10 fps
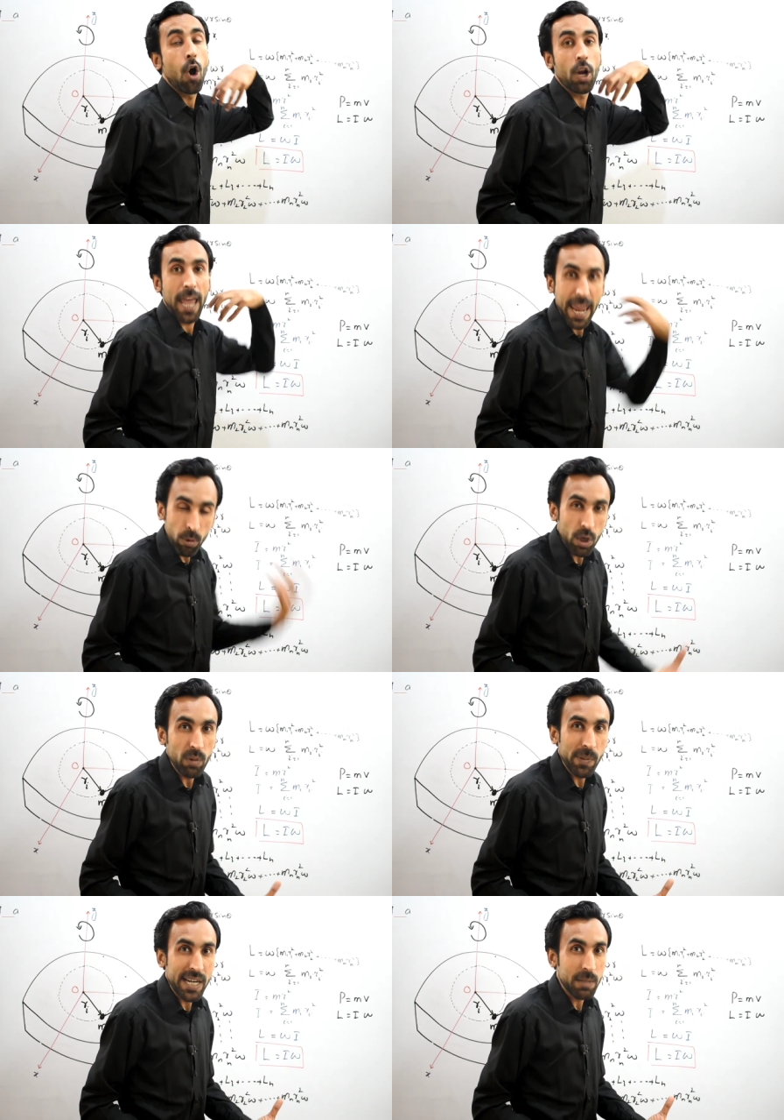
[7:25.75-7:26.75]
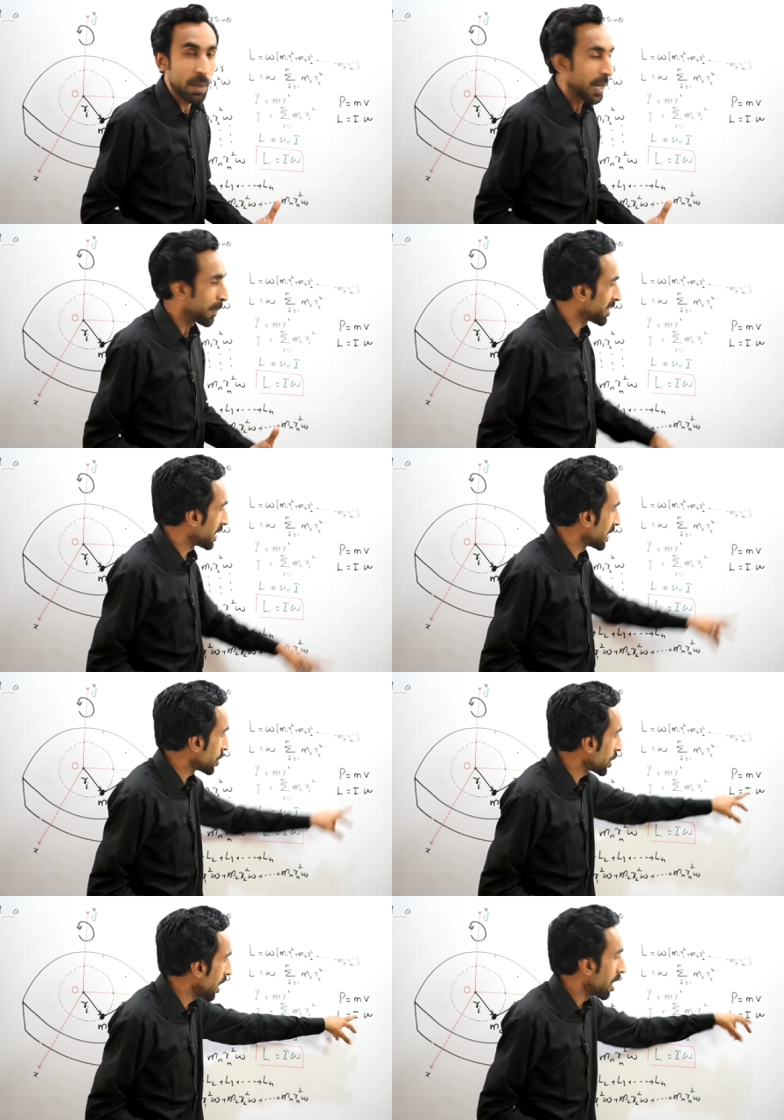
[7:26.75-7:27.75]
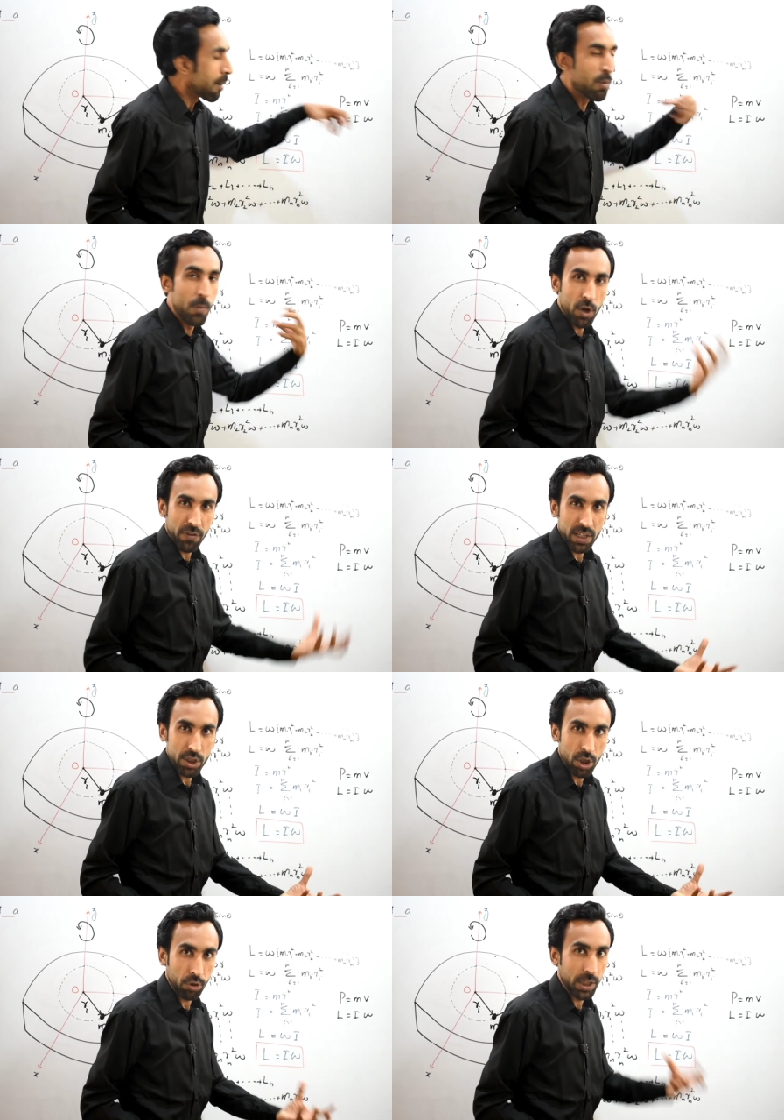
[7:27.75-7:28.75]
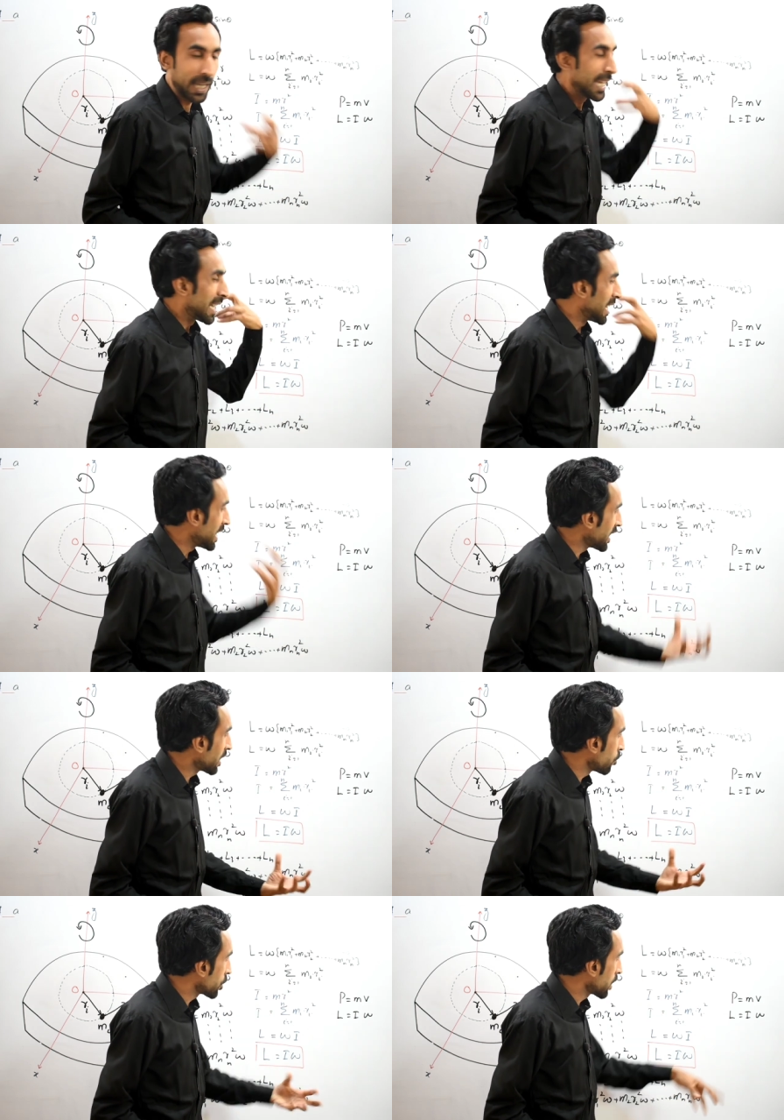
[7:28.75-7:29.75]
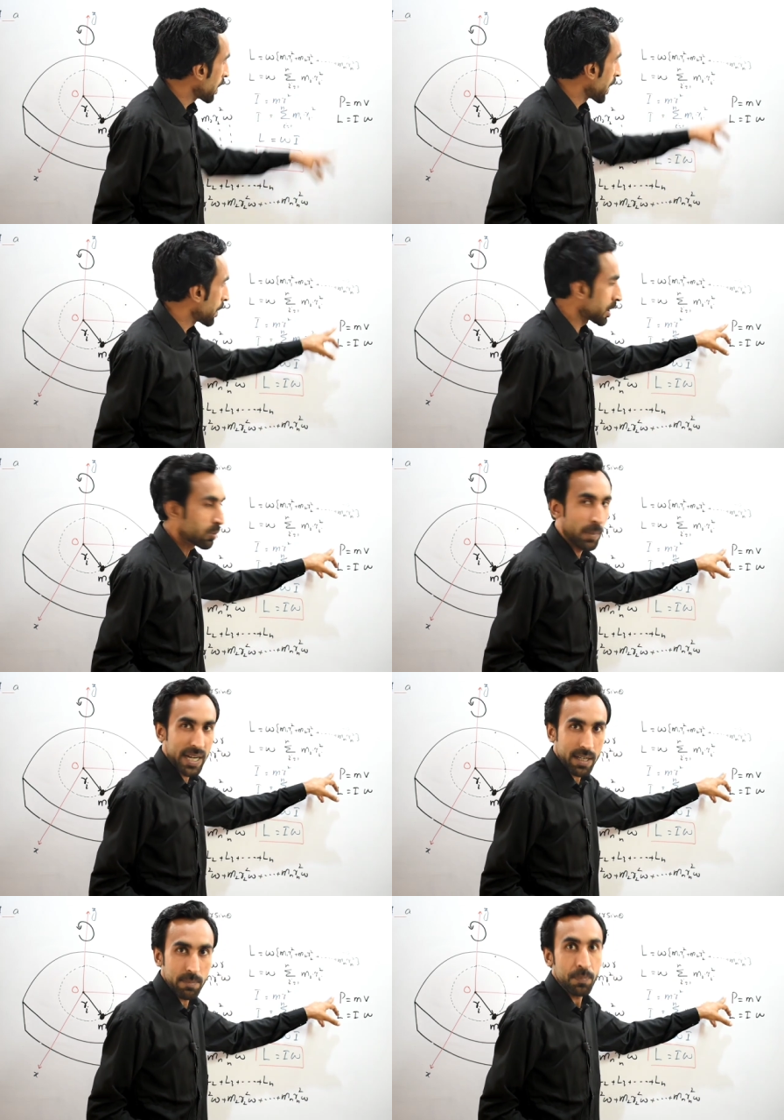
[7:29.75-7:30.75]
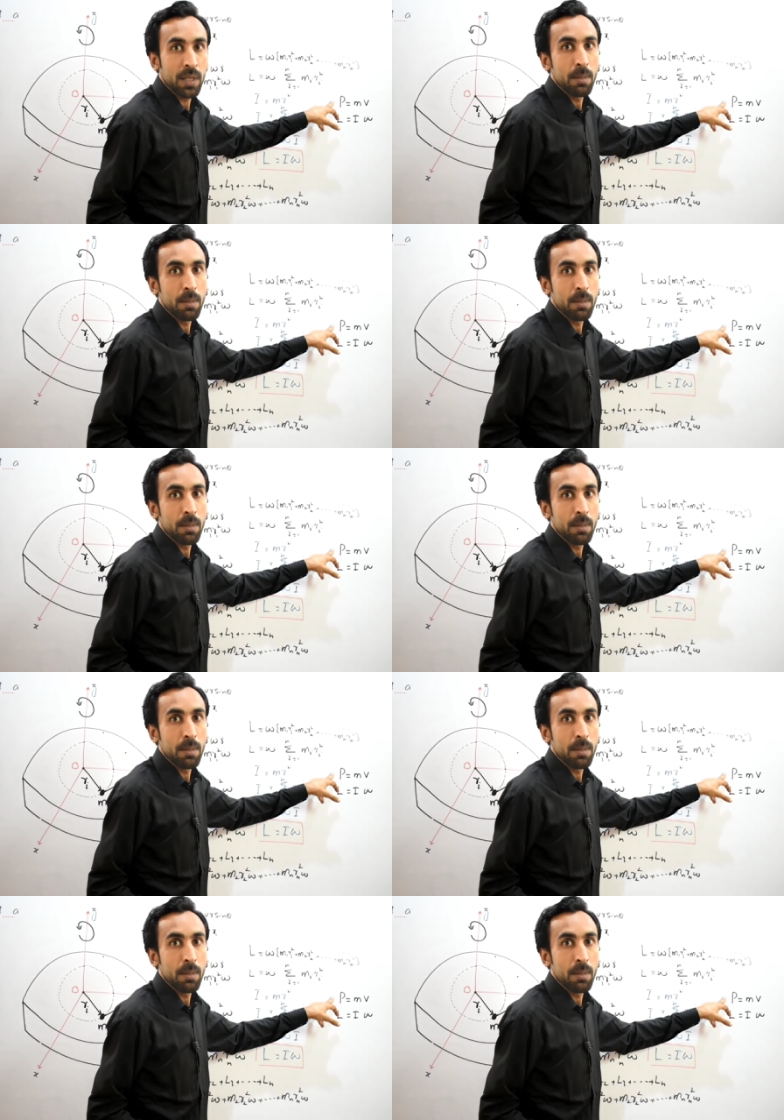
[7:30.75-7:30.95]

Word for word: और एंगुलर मोमेंटम में हमारे पास इनर्शिया मूवमेंट ऑफ इनर्शिया होता है लीनियर मोशन में हमारे पास मोमेंटम